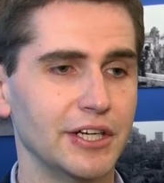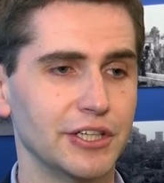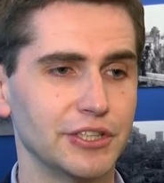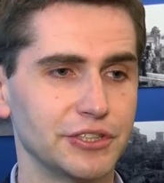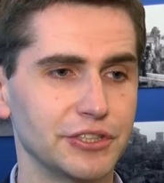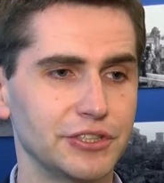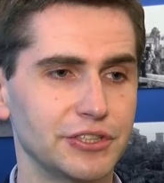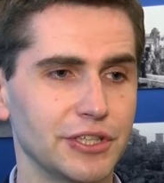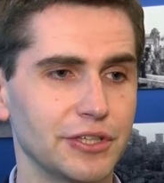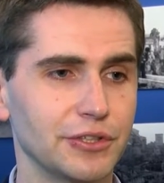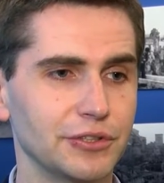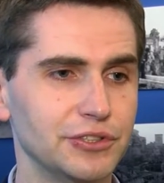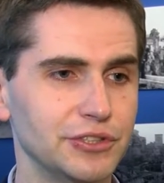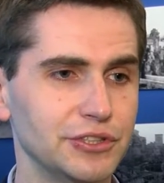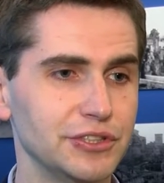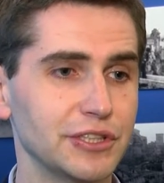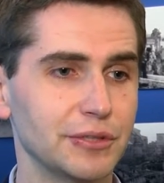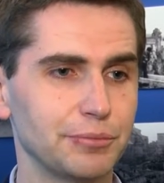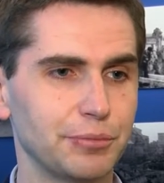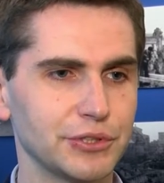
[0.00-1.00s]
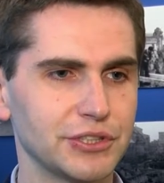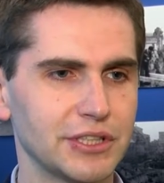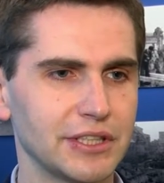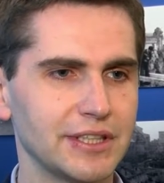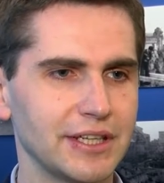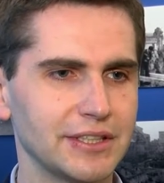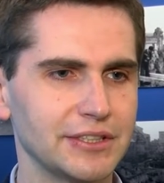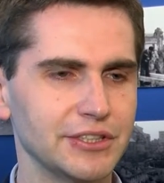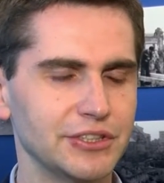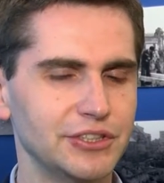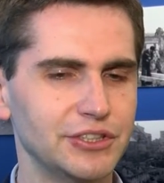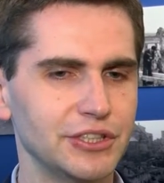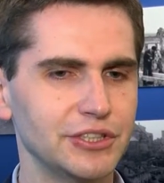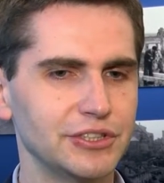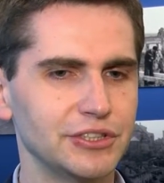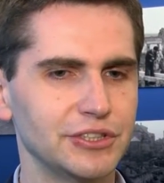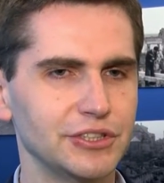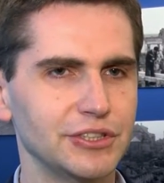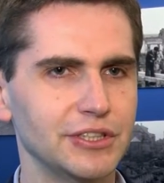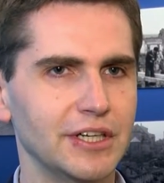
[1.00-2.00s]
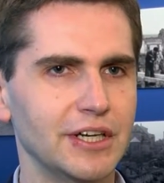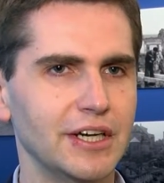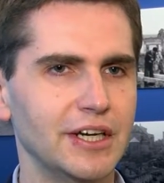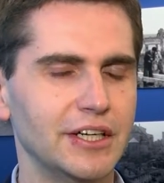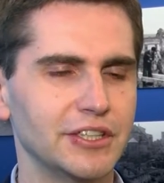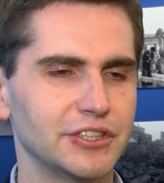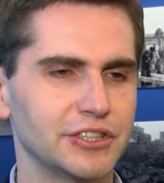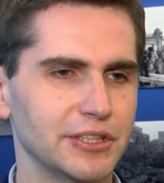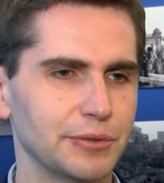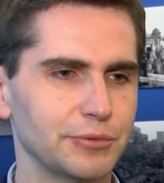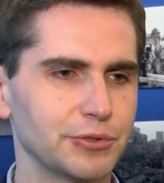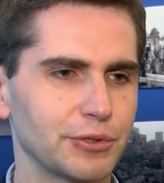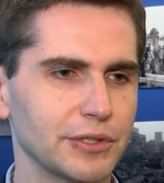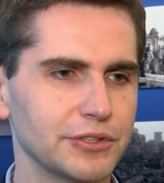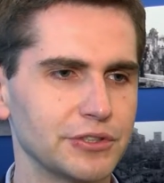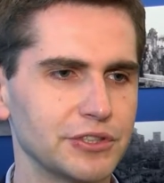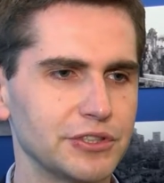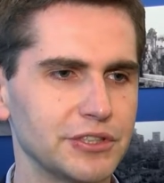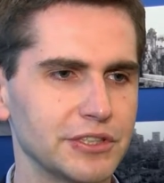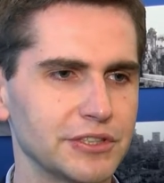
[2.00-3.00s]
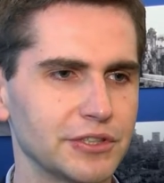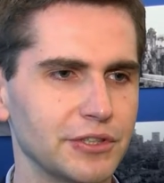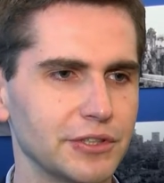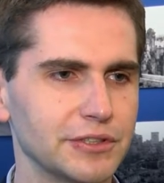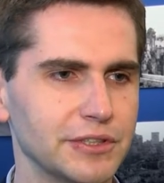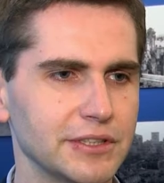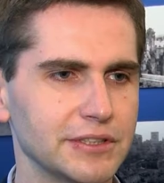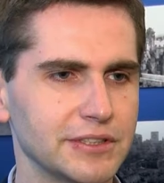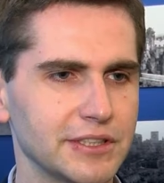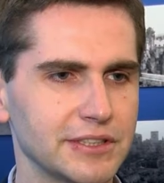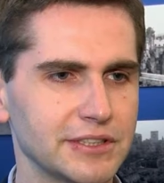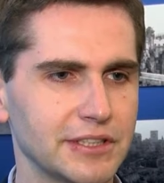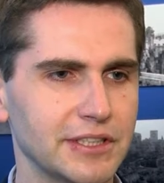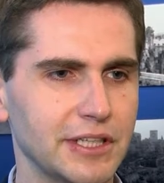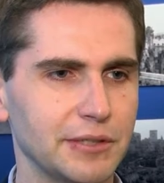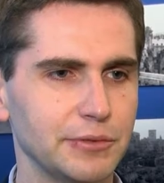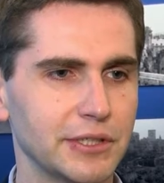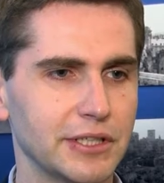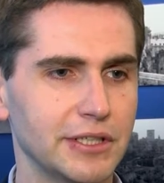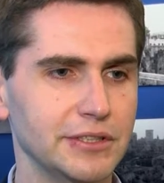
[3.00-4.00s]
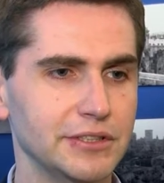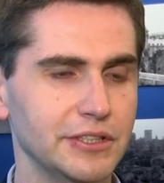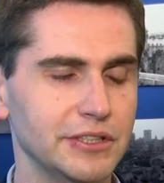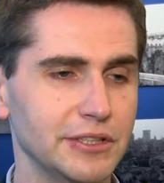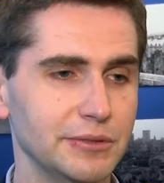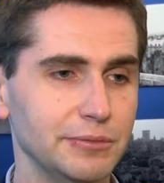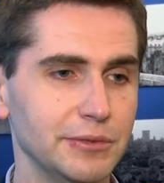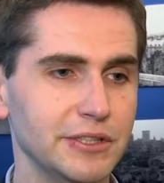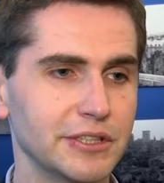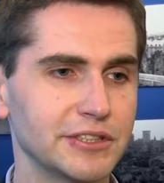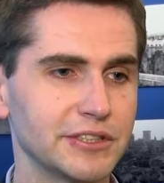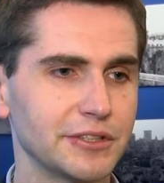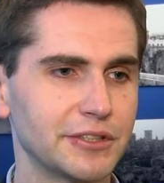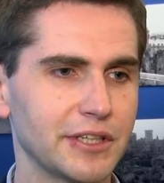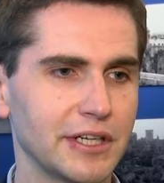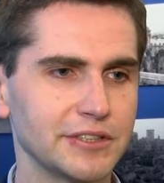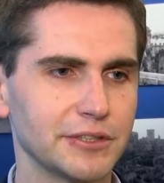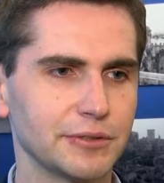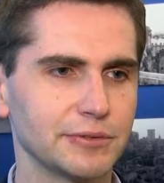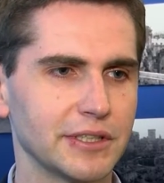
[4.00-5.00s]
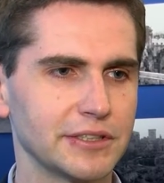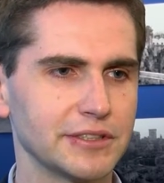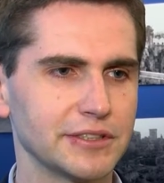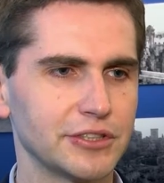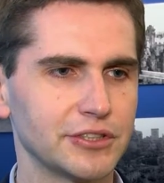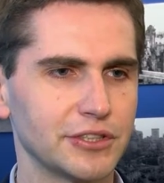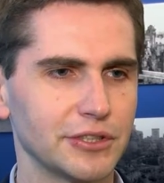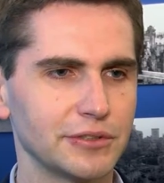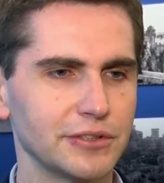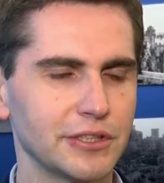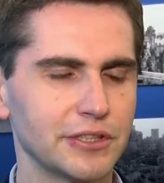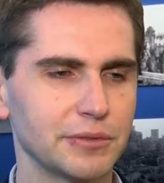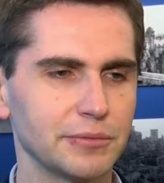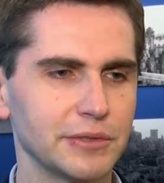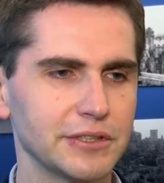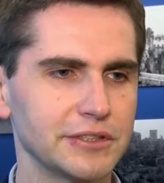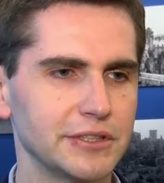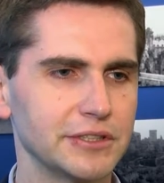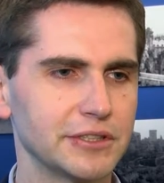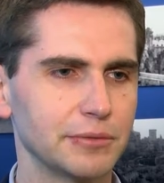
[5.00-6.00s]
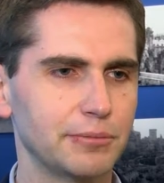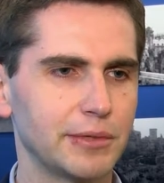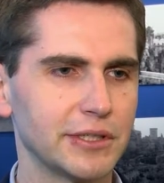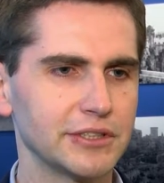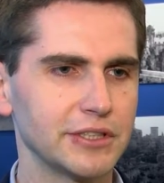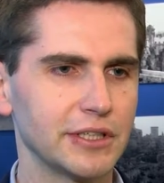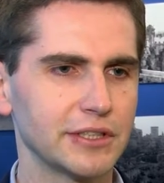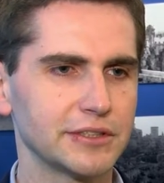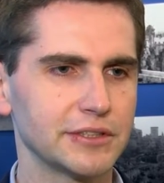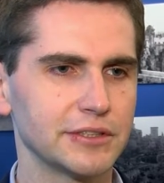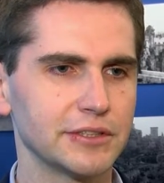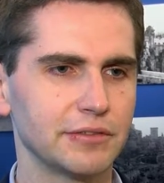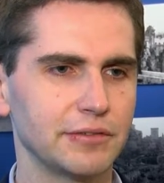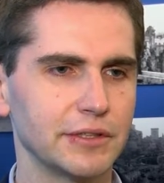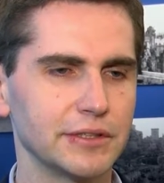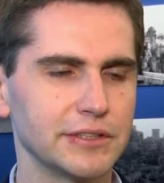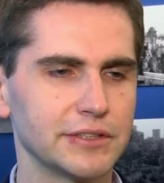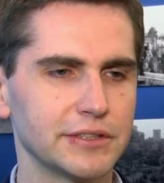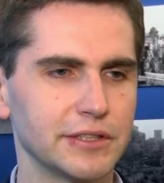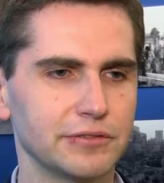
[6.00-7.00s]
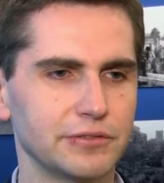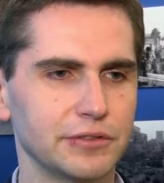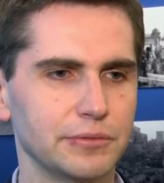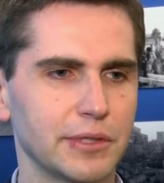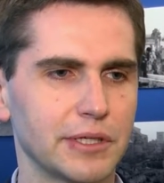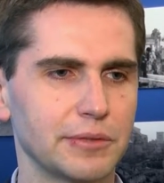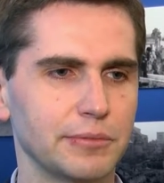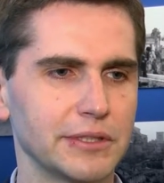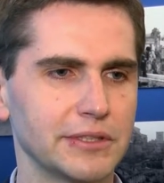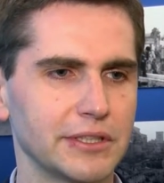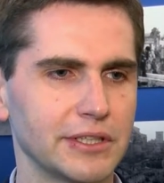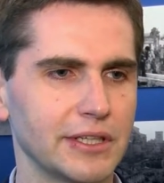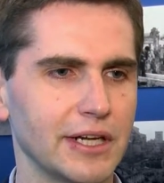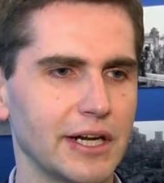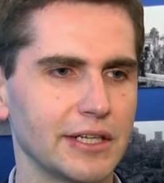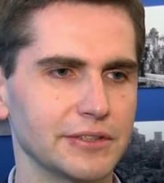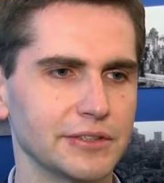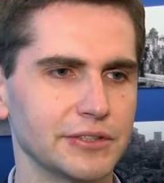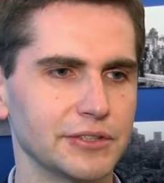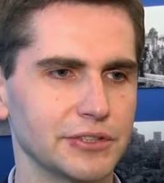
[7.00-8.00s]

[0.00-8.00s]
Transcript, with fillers: życie rodzinne, posiadanie dzieci, czy na przykład życie zgodne z zasadami religijnymi, nieco tracą na znaczeniu, natomiast nieco bardziej akcentowany jest ten wymiar materialny